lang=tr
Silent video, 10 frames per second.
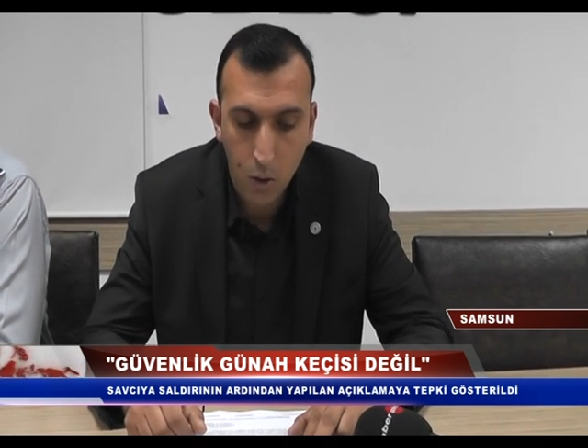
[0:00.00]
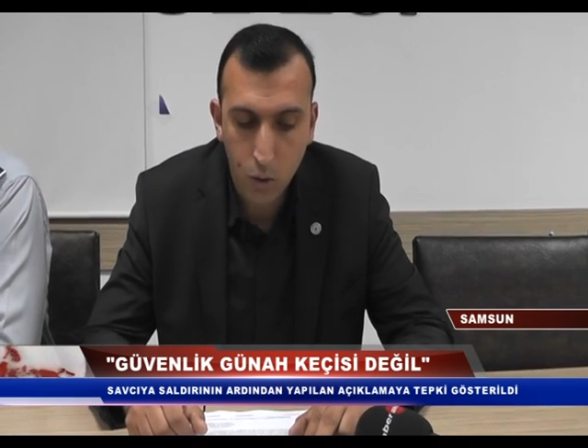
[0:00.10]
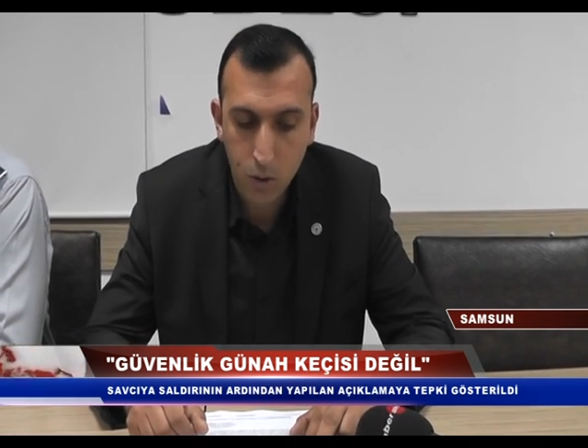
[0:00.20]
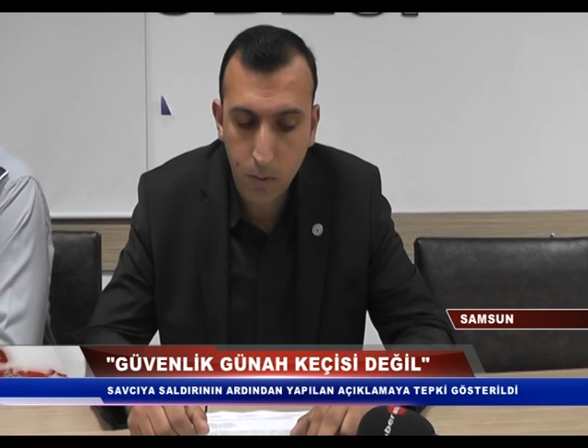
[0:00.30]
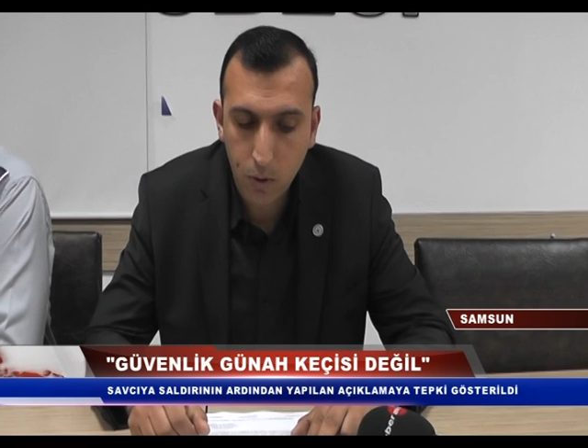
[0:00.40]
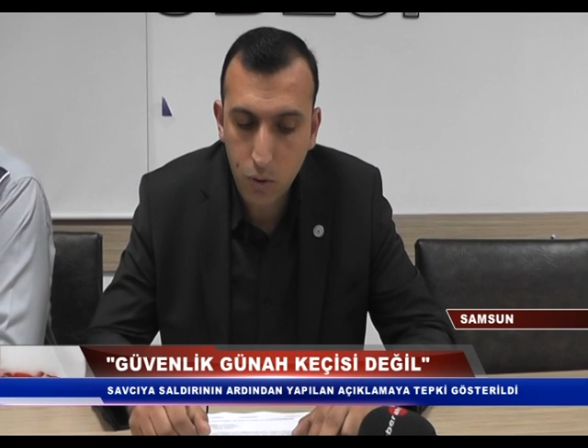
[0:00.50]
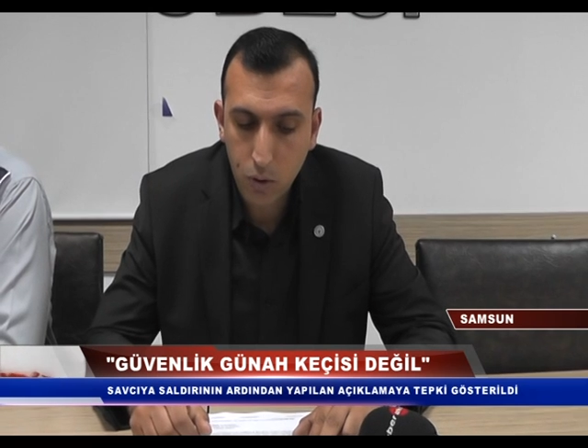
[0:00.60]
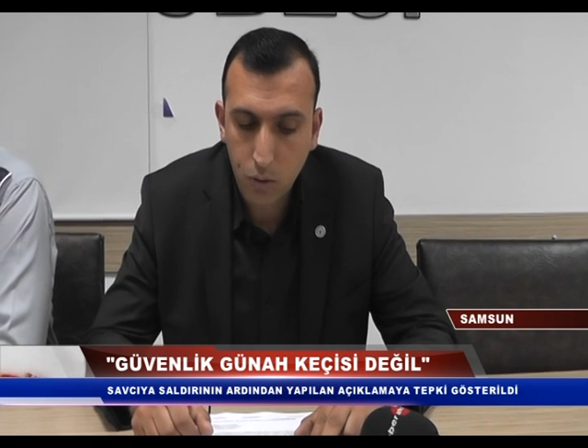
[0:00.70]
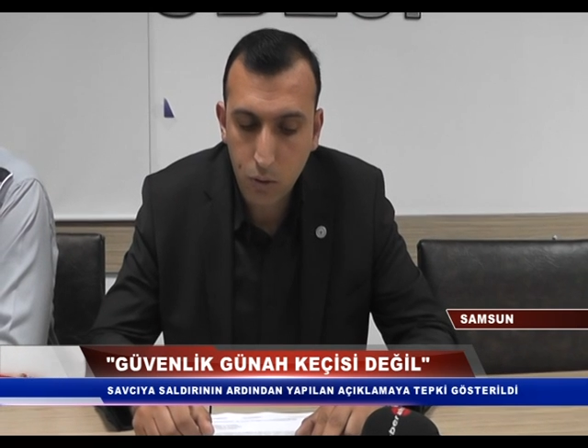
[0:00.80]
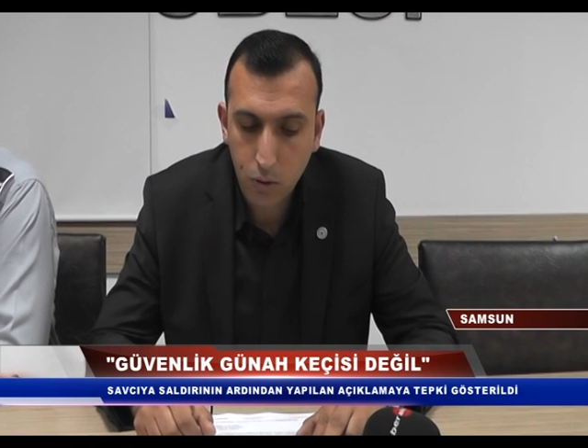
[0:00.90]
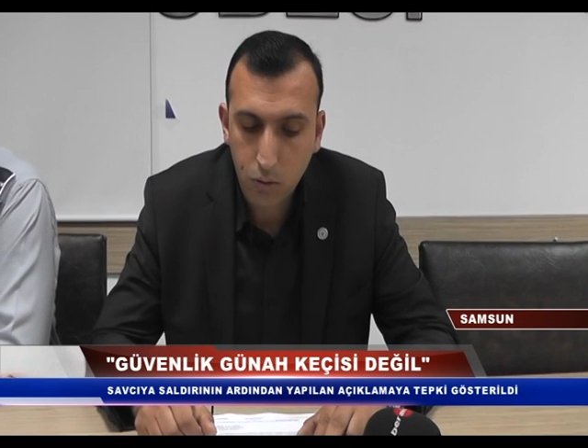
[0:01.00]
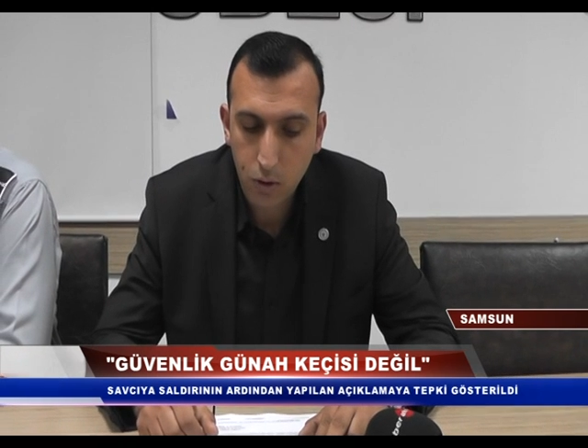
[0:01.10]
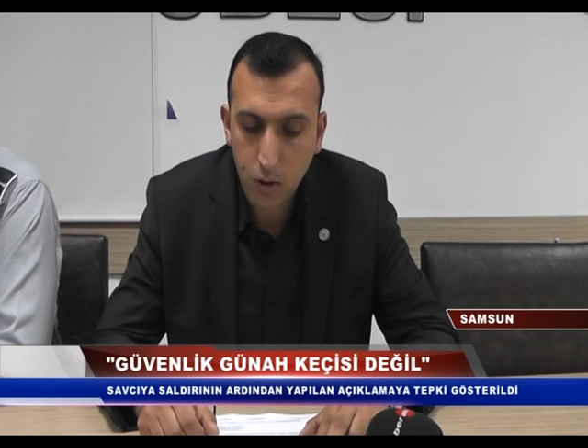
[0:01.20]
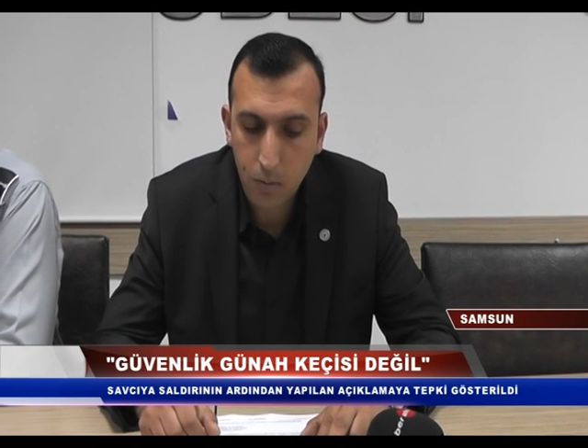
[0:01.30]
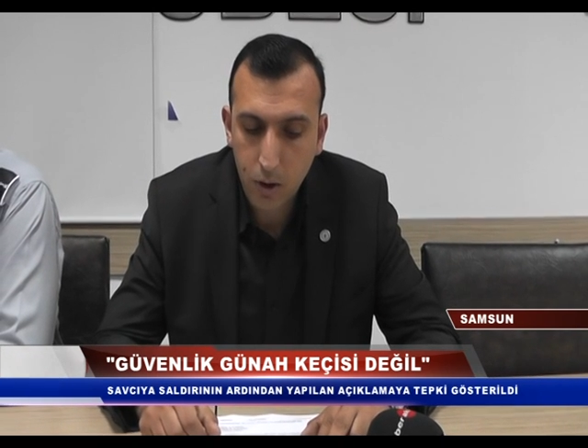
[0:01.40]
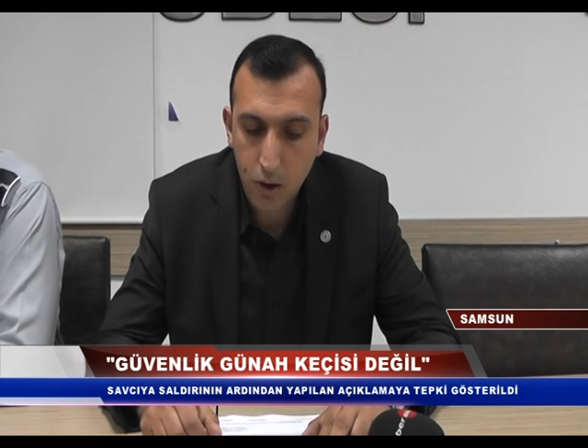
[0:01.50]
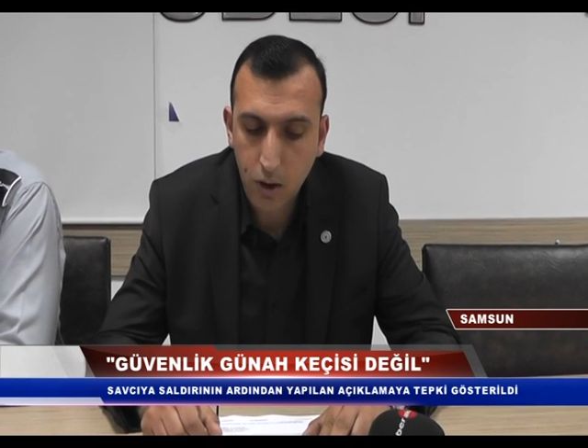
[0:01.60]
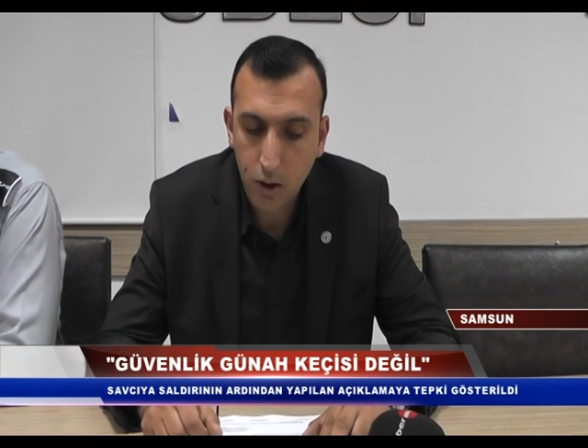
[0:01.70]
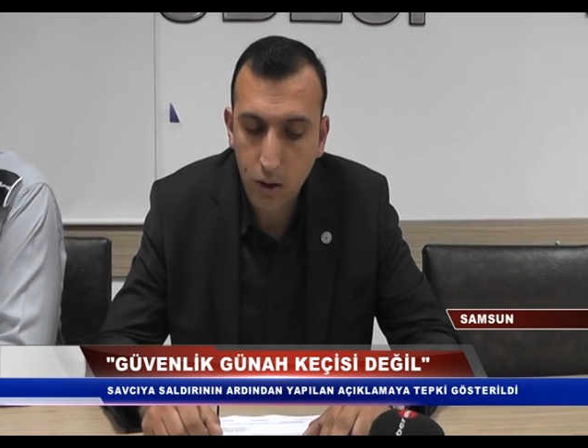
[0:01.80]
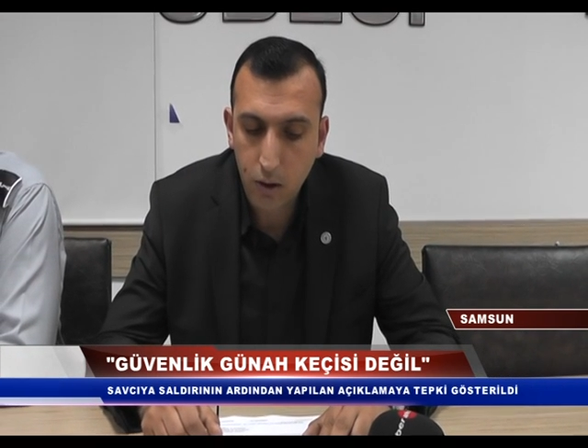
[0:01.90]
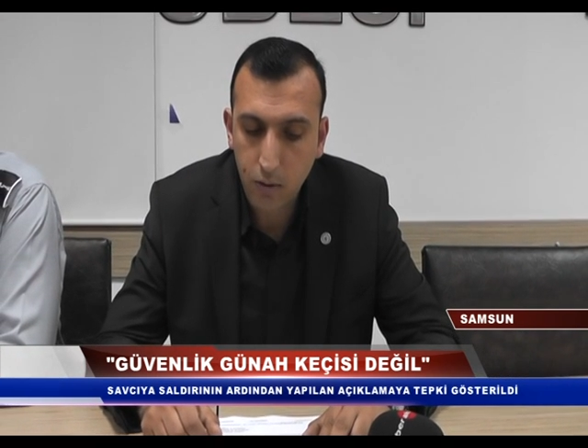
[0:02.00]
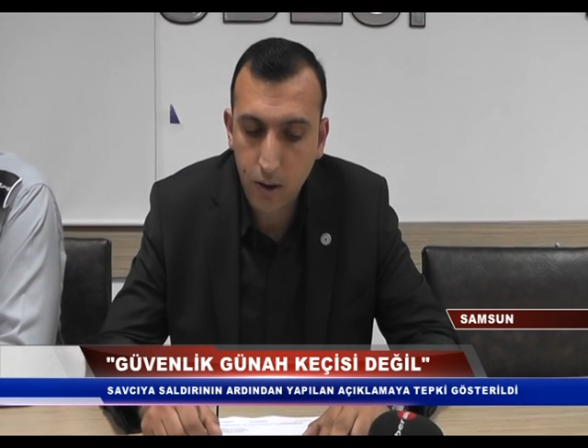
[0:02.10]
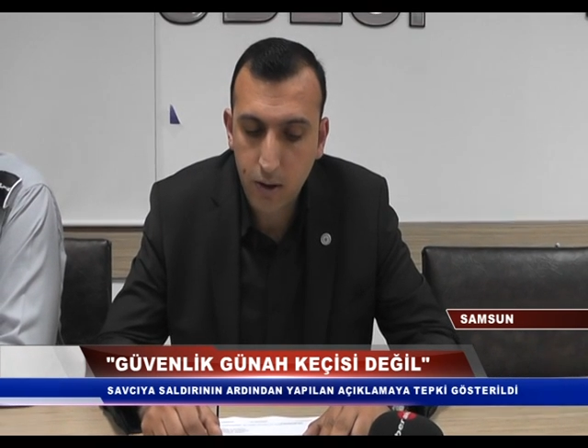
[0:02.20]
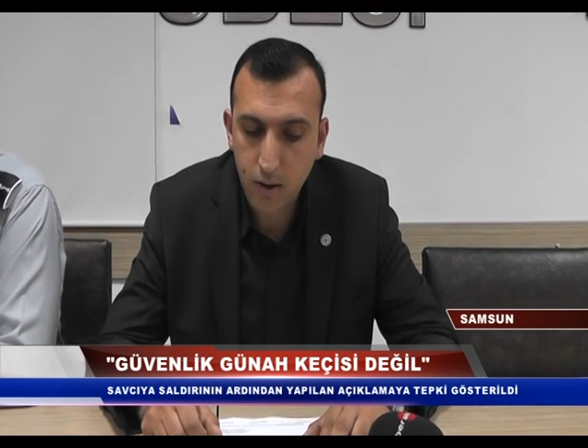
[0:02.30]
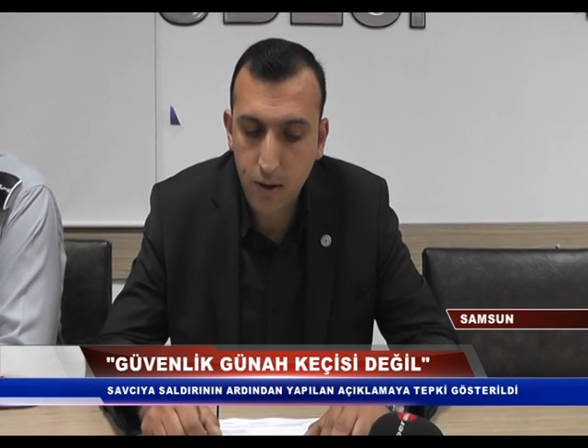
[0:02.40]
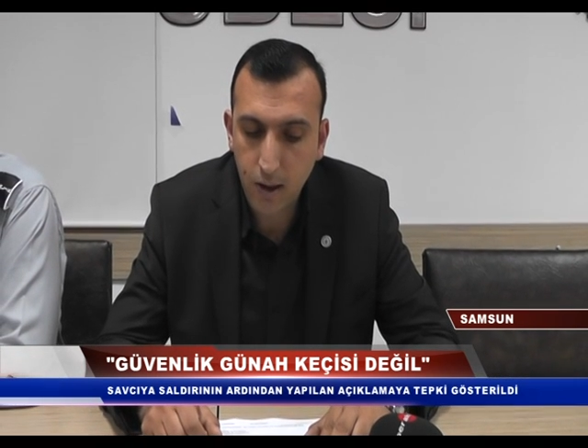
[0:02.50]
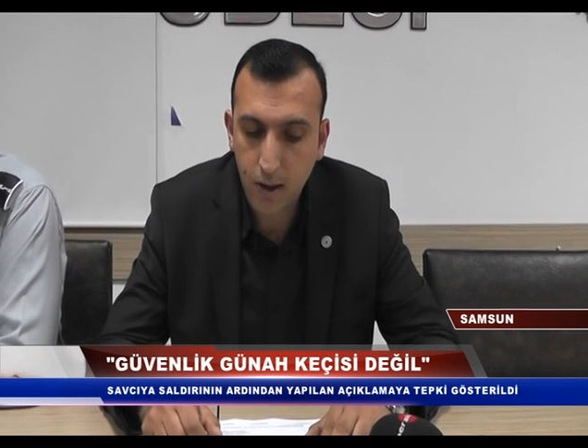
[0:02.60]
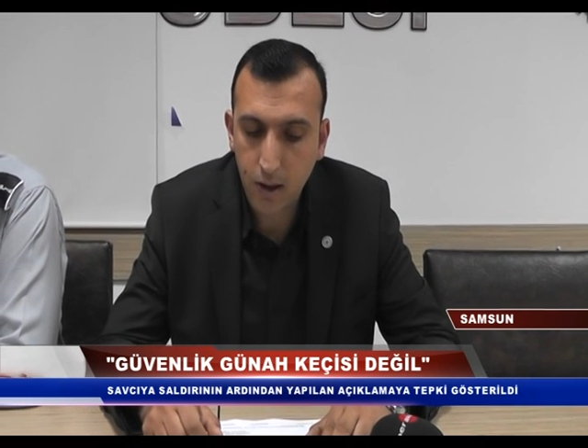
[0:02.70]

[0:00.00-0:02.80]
O zaman özel gönül küreleri başarılıydı ve sizler